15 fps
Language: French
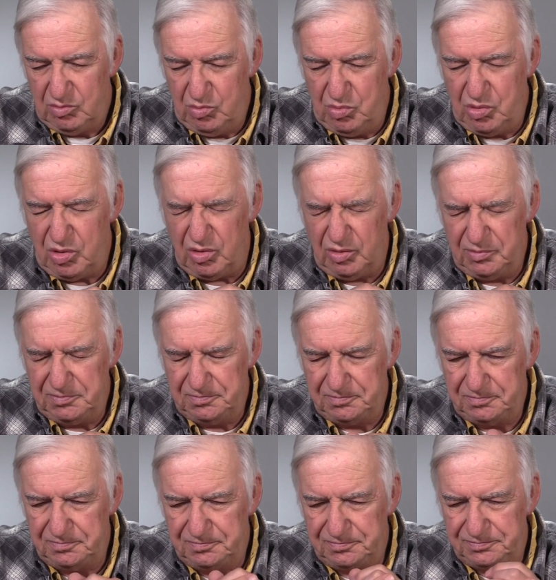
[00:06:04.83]
Bon.
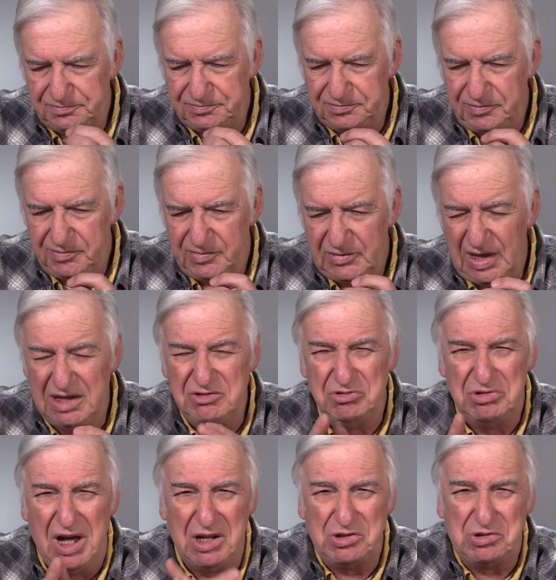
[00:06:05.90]

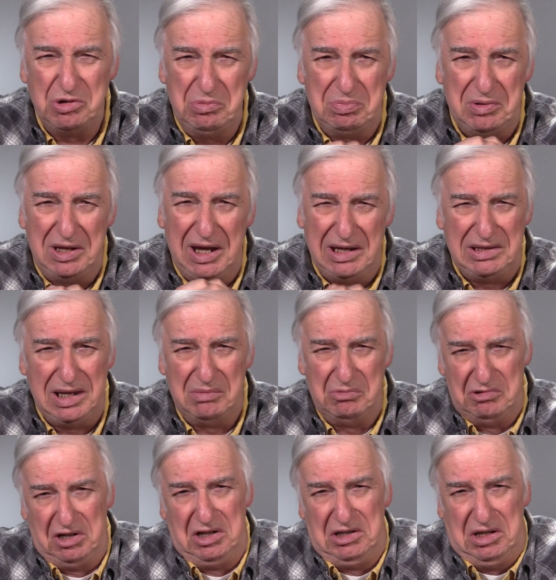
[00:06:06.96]
Je supplie,
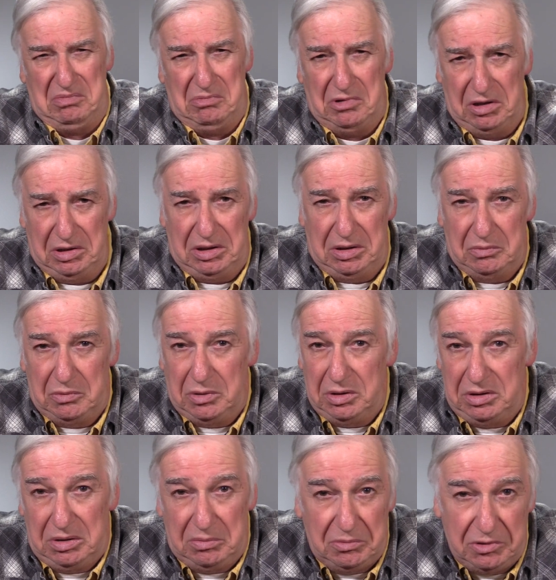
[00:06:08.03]
aidez-moi, aidez-moi, aidez-moi,
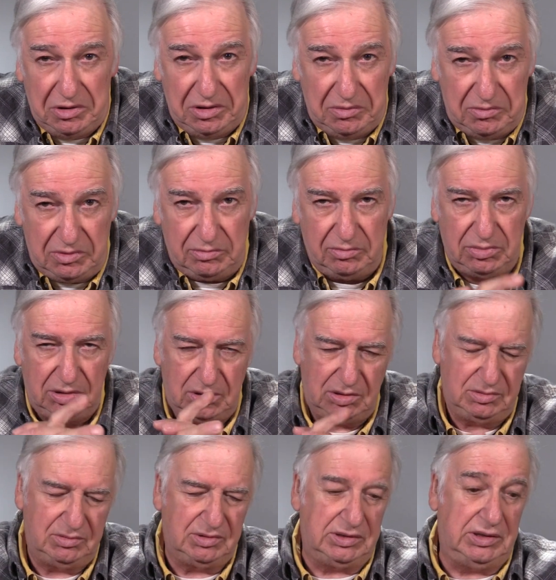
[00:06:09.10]
aidez-moi. Bon.
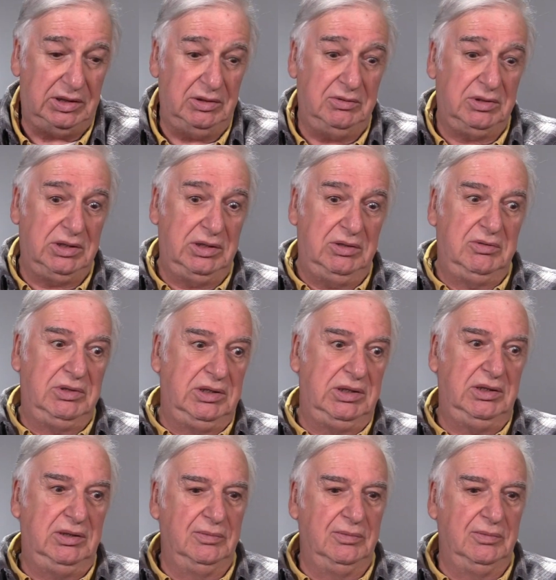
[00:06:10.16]
OK, OK, OK.